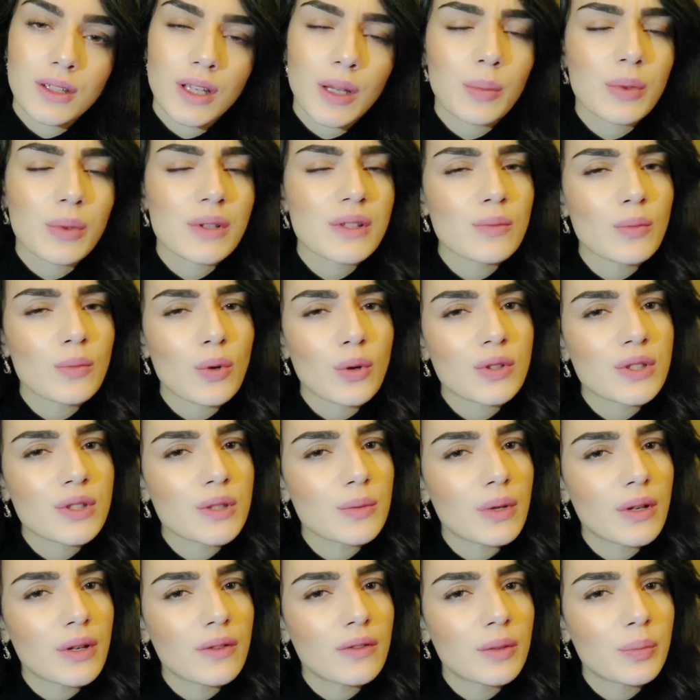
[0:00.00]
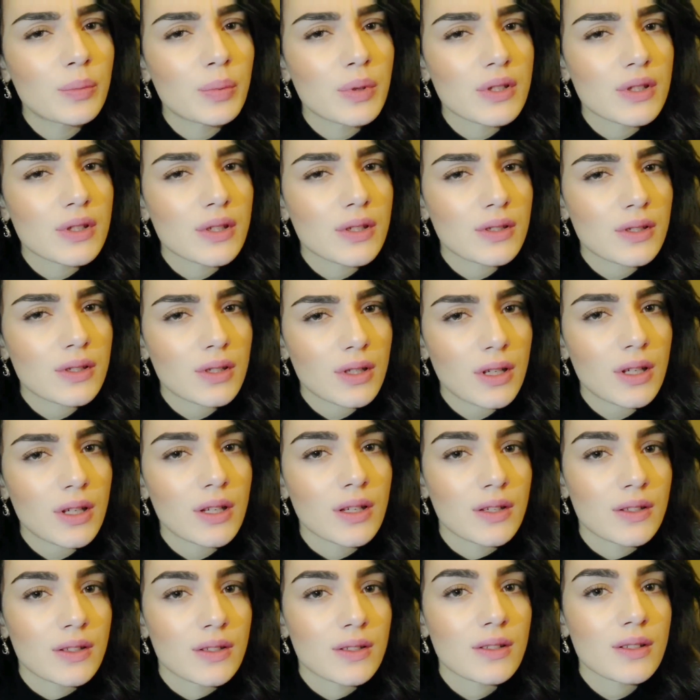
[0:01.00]
Я бы смог тебя выписать
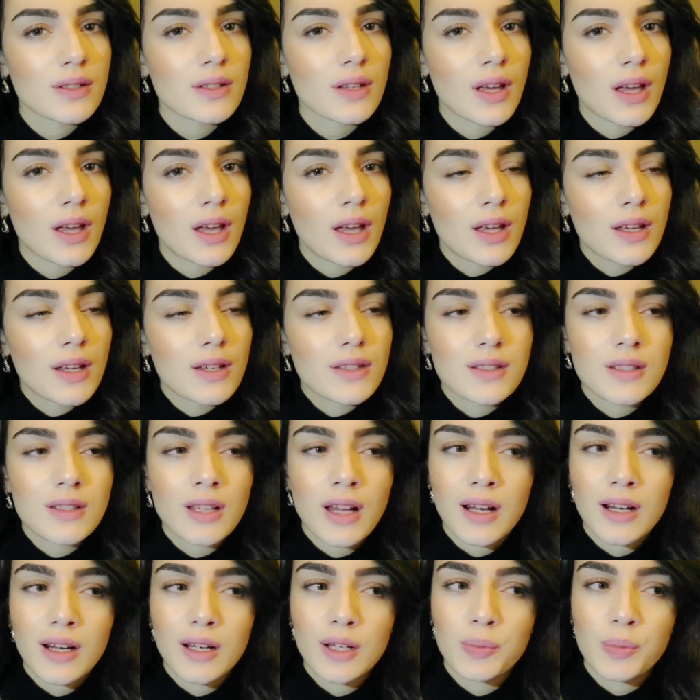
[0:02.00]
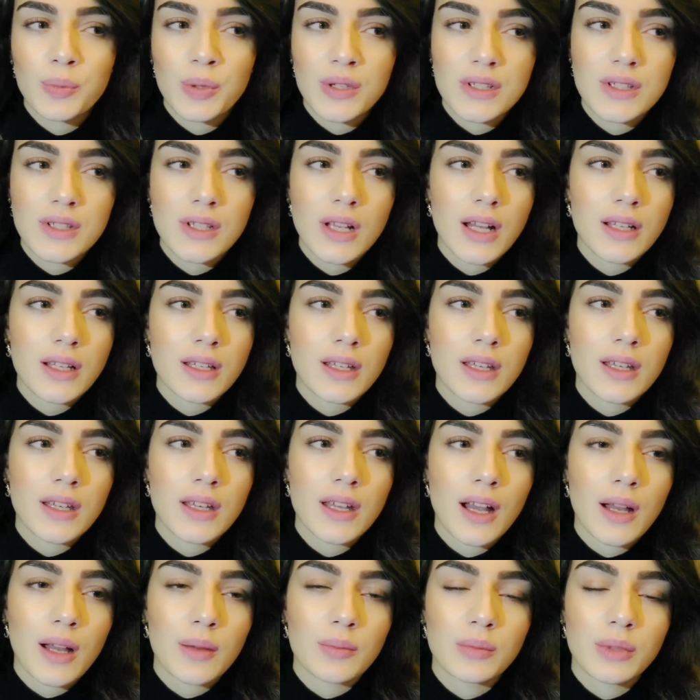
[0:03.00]
из старых
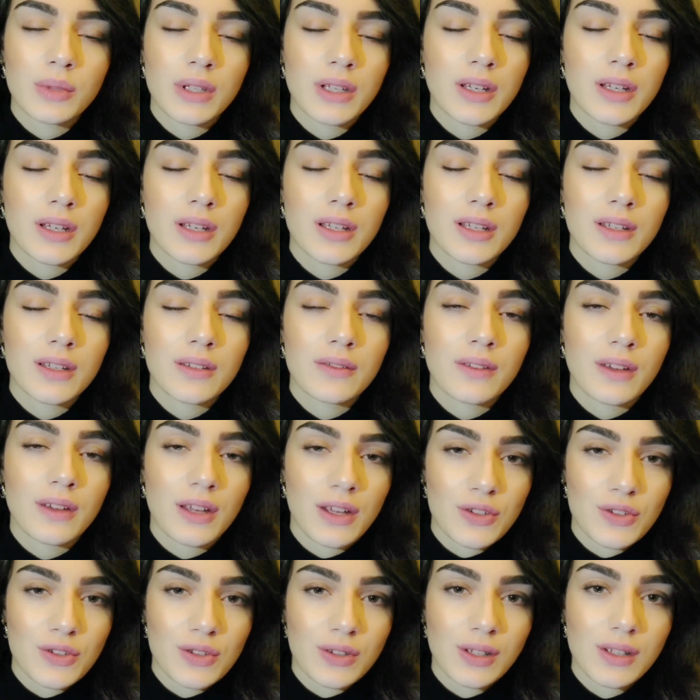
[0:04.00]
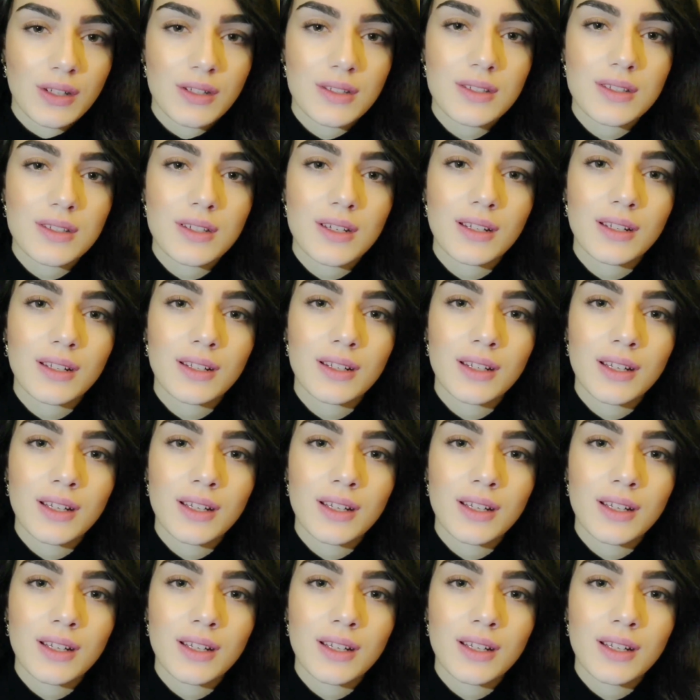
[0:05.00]
писаний о мире и вечности.